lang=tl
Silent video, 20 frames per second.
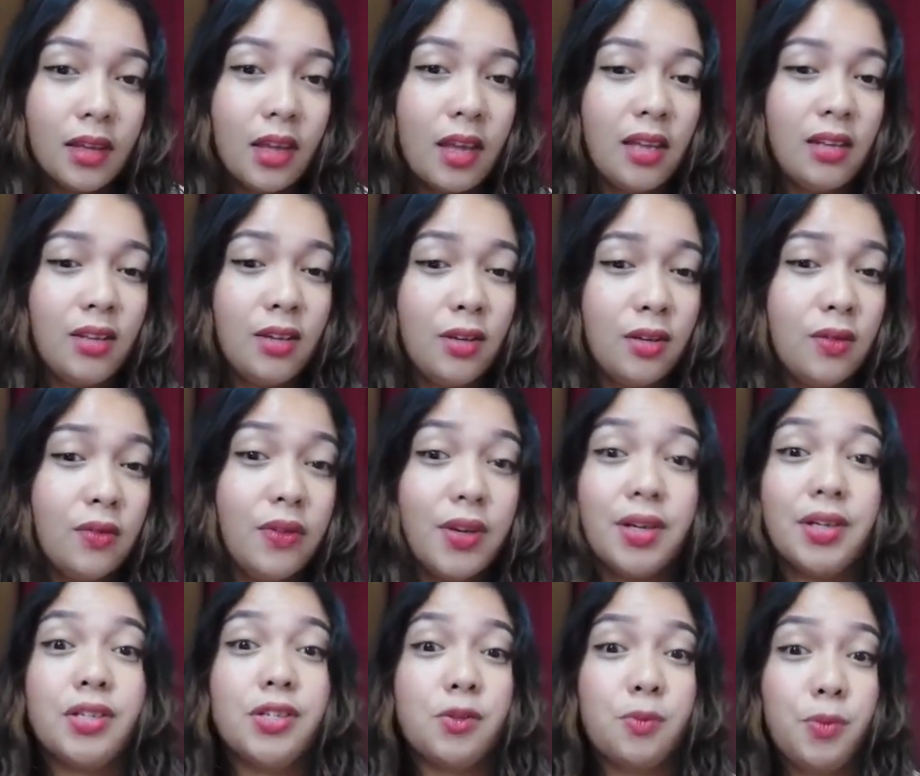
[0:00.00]
And, you know,
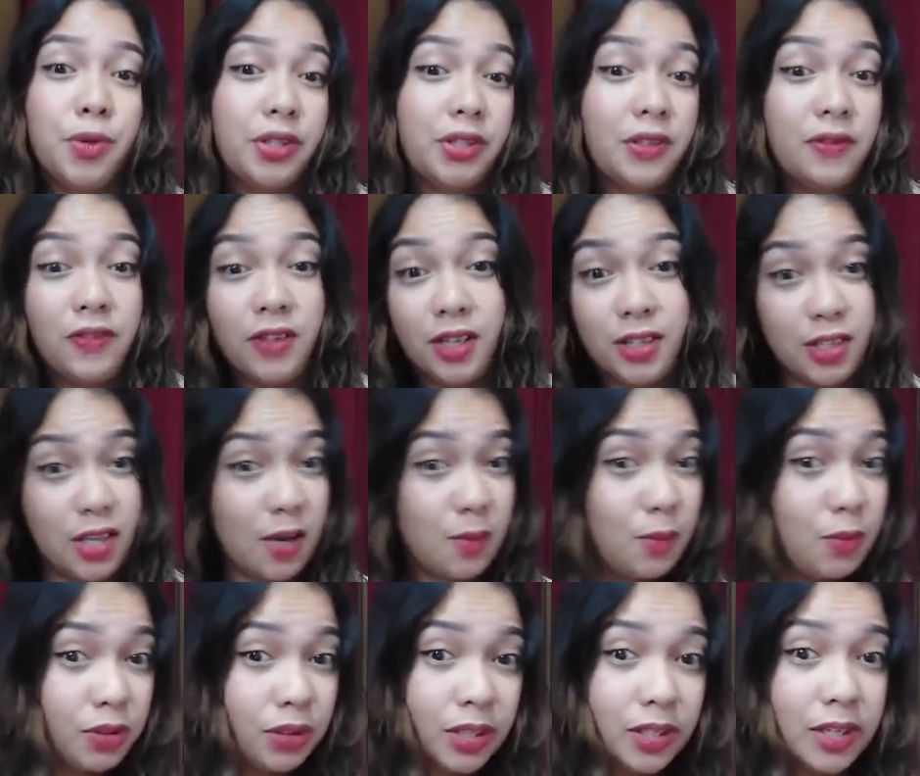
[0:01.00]
very supportive ka sa
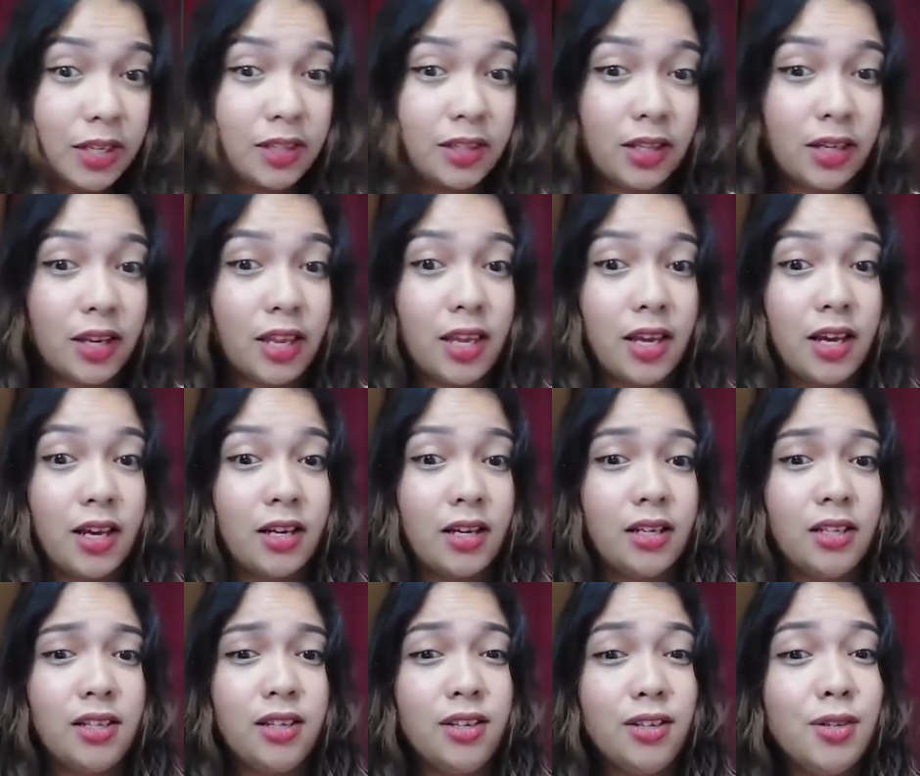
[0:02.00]
amo tanan diriya. Ah.
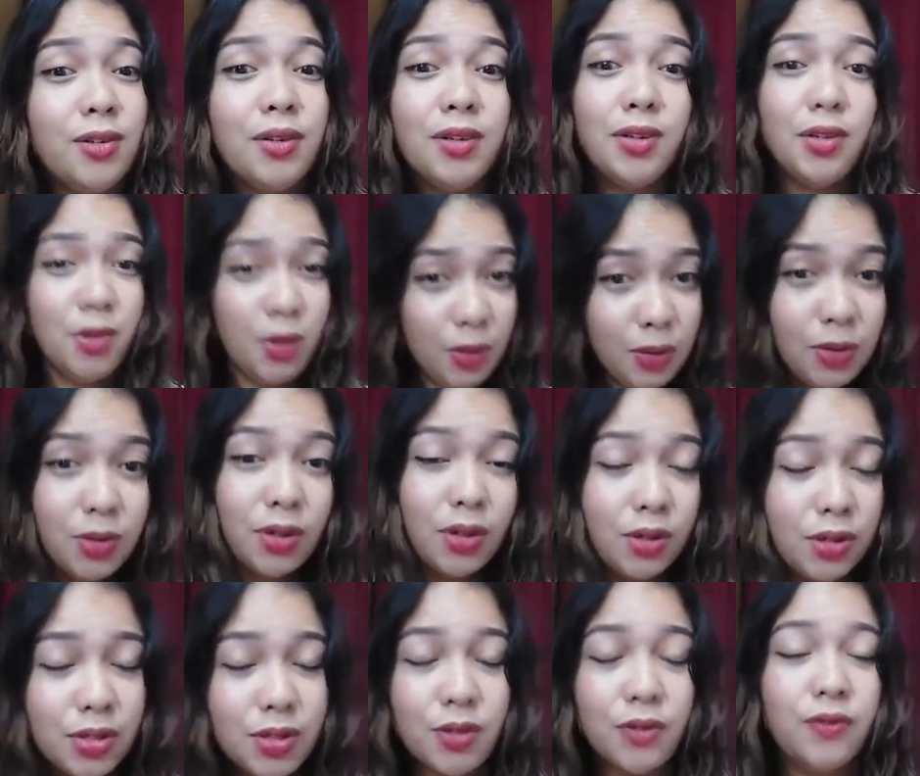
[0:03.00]
And, you know, you're
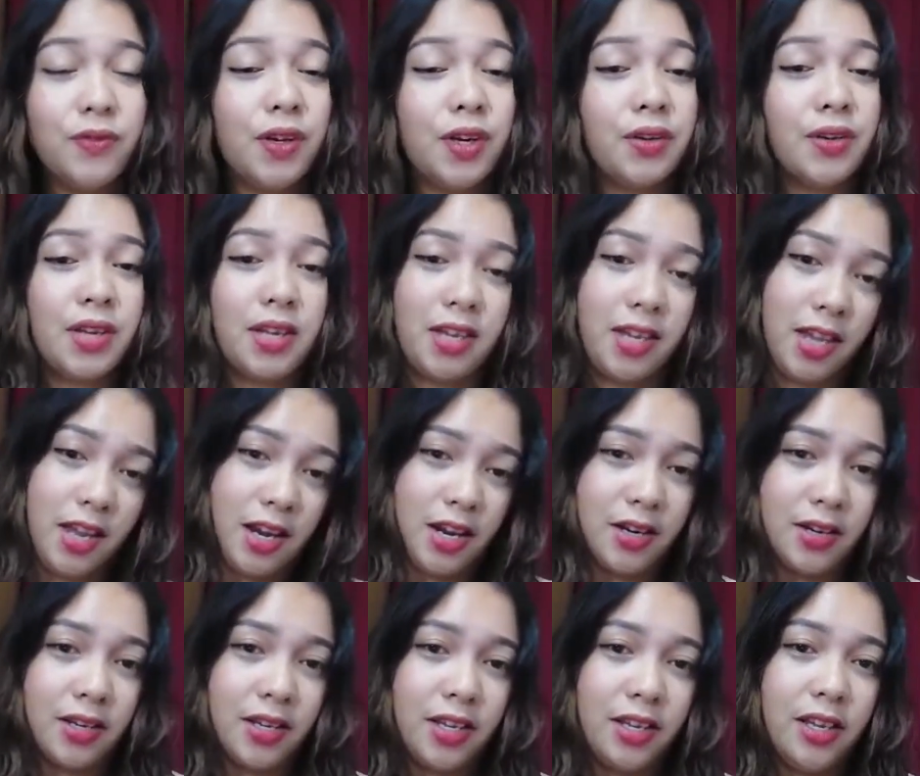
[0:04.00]
also very
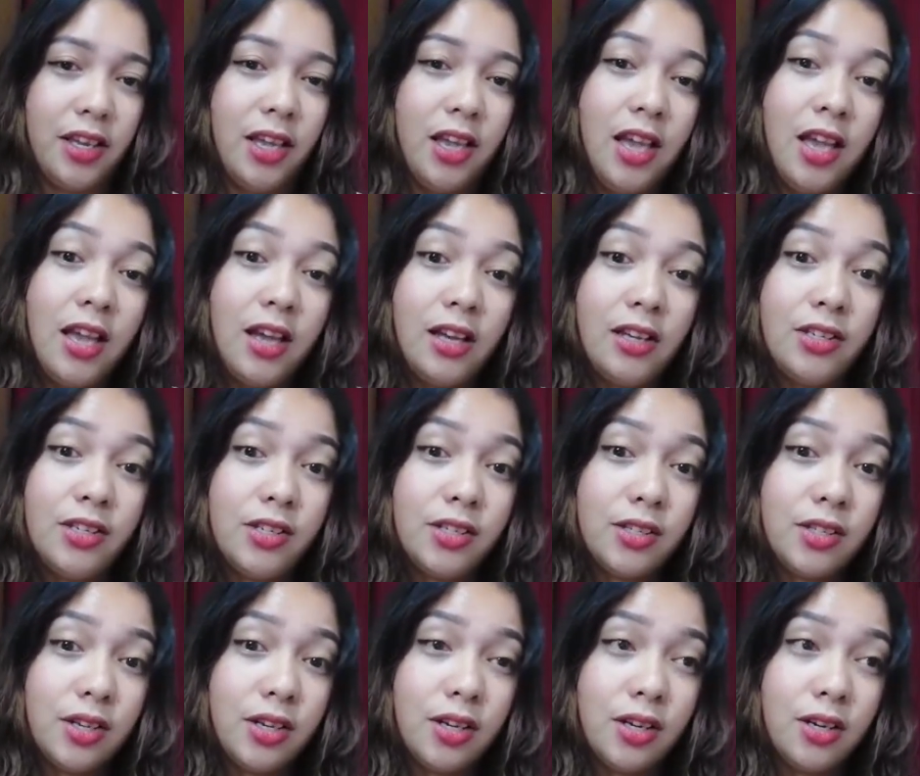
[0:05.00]
caring. I just,
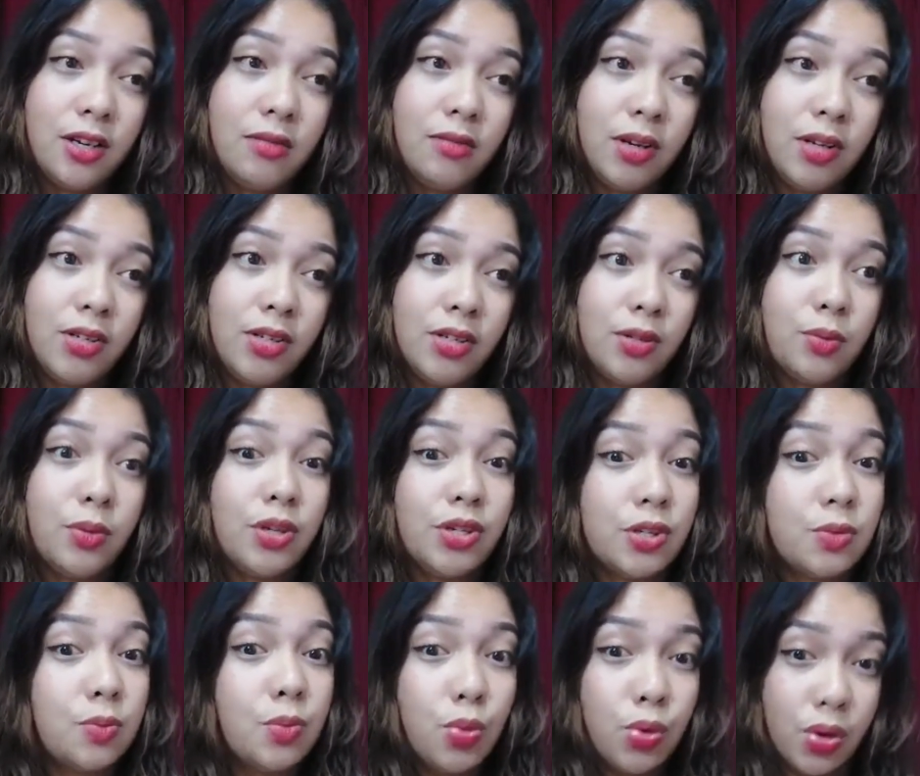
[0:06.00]
um, I just
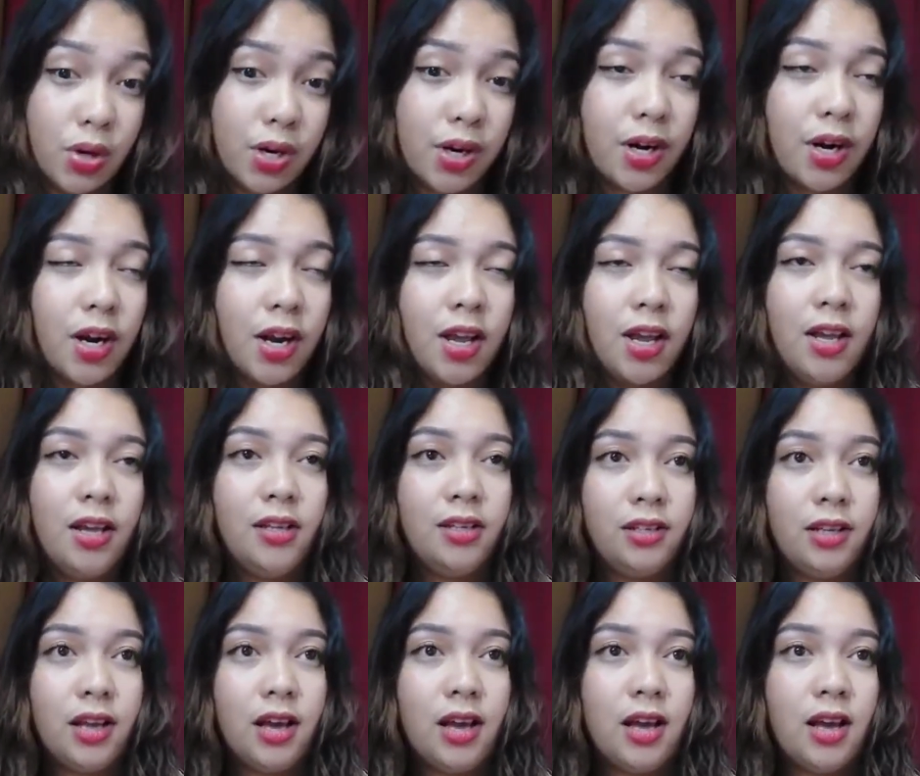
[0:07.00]
wish more
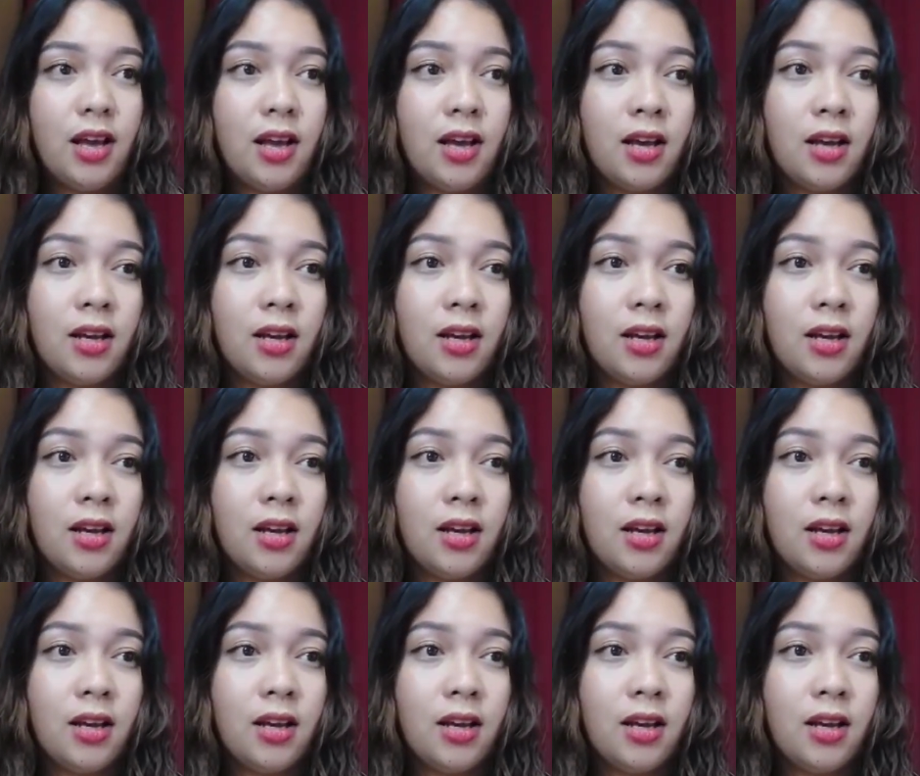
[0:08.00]
na